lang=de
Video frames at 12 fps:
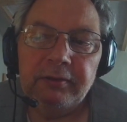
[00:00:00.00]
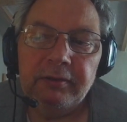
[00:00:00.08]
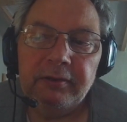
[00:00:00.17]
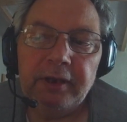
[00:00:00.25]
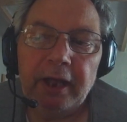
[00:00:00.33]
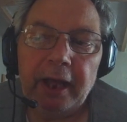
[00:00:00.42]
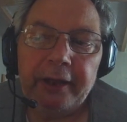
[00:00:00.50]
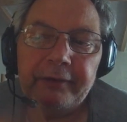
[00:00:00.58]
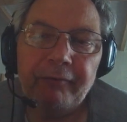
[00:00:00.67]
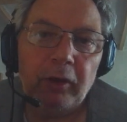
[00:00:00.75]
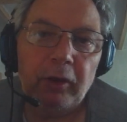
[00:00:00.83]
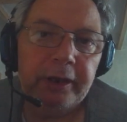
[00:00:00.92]
Eine
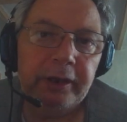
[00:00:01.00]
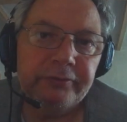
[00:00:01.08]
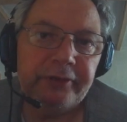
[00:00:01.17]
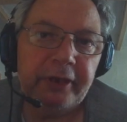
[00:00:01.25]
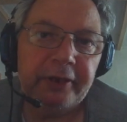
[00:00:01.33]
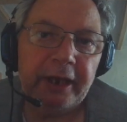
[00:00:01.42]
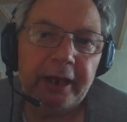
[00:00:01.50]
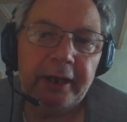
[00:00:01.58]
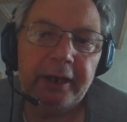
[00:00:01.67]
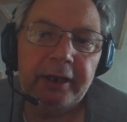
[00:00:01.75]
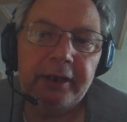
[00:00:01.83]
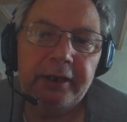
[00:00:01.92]
Woche,
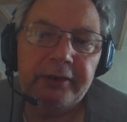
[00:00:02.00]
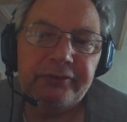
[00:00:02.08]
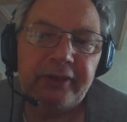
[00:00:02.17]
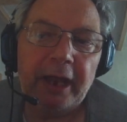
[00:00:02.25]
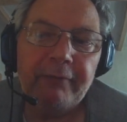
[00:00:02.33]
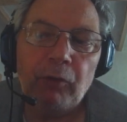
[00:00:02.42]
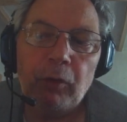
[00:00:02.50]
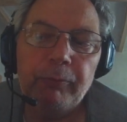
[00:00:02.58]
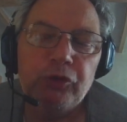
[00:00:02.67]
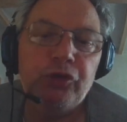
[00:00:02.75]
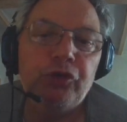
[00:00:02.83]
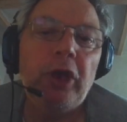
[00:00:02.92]
danach äh, drei Wochen
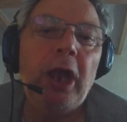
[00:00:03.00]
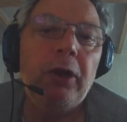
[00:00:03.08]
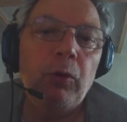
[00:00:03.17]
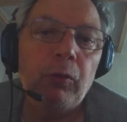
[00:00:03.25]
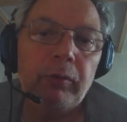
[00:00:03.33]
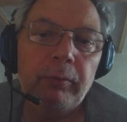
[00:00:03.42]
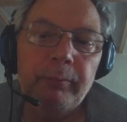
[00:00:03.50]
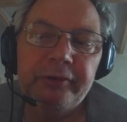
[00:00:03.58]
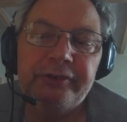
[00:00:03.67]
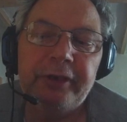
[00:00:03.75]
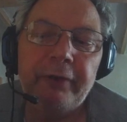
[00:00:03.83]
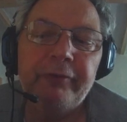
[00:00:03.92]
Bestrahlung,
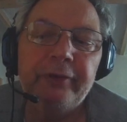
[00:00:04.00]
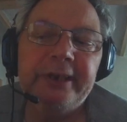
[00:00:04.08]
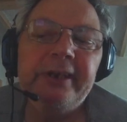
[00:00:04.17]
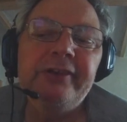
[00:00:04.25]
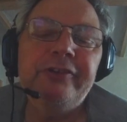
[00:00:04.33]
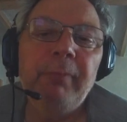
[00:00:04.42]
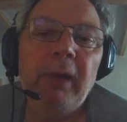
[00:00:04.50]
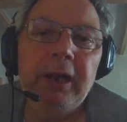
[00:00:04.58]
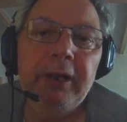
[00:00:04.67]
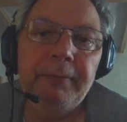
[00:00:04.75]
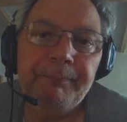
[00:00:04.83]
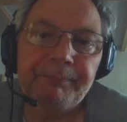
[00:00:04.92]
muss dafür jedes
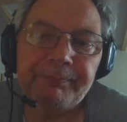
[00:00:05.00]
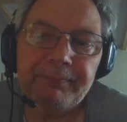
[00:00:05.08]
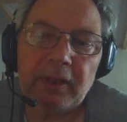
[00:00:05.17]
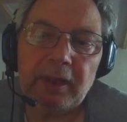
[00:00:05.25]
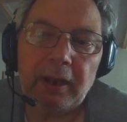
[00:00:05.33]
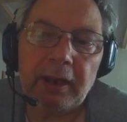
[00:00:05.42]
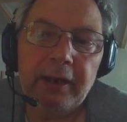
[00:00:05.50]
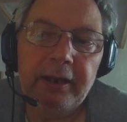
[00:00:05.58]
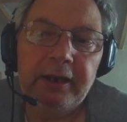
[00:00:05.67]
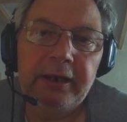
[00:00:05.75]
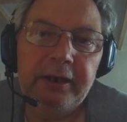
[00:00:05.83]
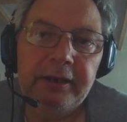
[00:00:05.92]
Mal
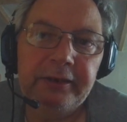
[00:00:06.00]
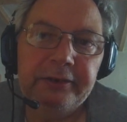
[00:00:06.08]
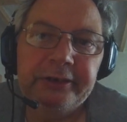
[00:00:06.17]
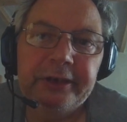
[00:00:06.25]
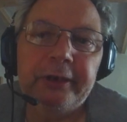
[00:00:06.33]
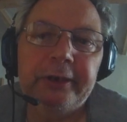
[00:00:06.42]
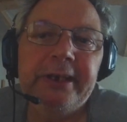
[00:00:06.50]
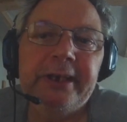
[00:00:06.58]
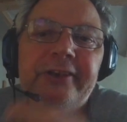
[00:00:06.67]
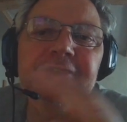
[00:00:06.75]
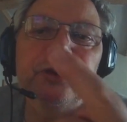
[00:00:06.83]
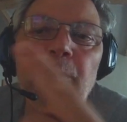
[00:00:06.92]
äh, in die
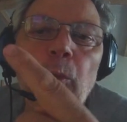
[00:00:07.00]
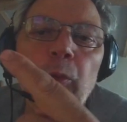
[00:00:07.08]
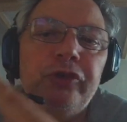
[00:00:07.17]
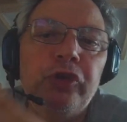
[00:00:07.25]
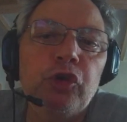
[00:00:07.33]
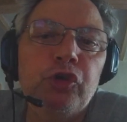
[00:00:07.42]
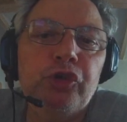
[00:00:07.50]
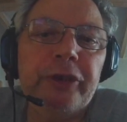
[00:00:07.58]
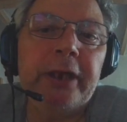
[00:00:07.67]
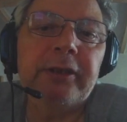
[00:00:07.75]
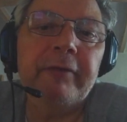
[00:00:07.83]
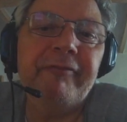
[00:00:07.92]
nächste größere
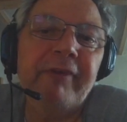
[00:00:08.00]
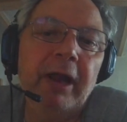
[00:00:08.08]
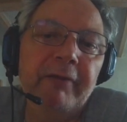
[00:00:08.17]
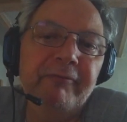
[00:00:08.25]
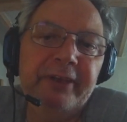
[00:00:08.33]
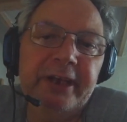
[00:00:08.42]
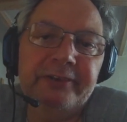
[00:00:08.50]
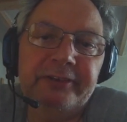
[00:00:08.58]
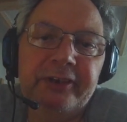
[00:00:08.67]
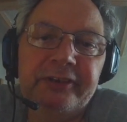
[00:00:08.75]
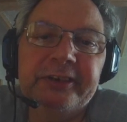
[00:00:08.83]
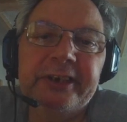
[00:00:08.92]
Stadt gefahren werden. Das
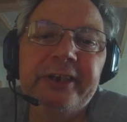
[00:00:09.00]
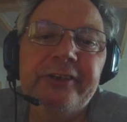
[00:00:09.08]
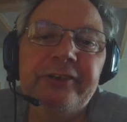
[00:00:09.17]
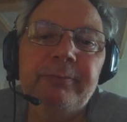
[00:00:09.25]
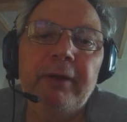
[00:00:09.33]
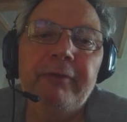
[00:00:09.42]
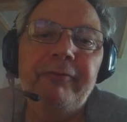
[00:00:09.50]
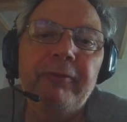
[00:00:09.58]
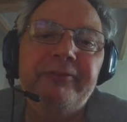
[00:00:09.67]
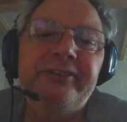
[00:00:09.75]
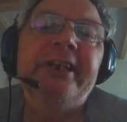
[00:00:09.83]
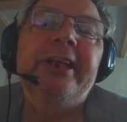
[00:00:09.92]
sind jedes Mal
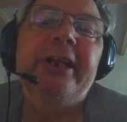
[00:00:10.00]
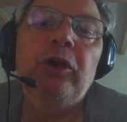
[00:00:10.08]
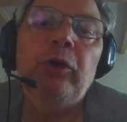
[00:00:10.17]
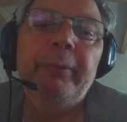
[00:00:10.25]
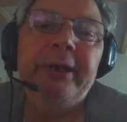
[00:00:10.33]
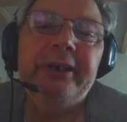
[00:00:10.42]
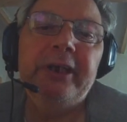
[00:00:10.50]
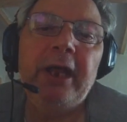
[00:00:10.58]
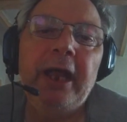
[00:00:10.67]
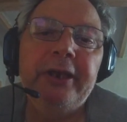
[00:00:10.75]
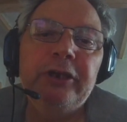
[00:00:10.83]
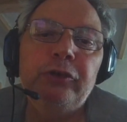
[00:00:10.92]
50 Kilometer
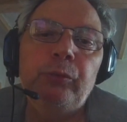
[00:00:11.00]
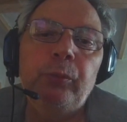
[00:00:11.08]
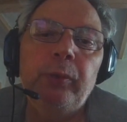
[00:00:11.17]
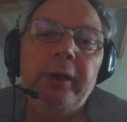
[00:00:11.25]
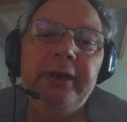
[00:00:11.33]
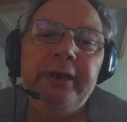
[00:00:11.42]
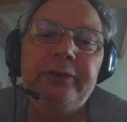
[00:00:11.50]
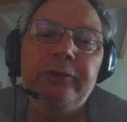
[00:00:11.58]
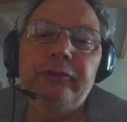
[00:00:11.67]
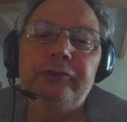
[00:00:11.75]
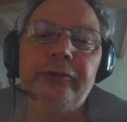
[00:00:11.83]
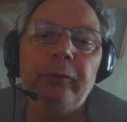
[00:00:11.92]
eine Spur hin und
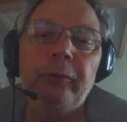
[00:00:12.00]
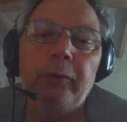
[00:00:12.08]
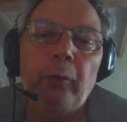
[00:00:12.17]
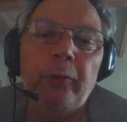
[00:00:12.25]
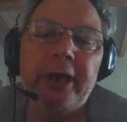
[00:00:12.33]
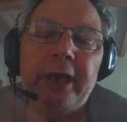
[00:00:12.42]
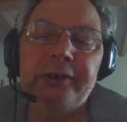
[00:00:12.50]
zurück 100.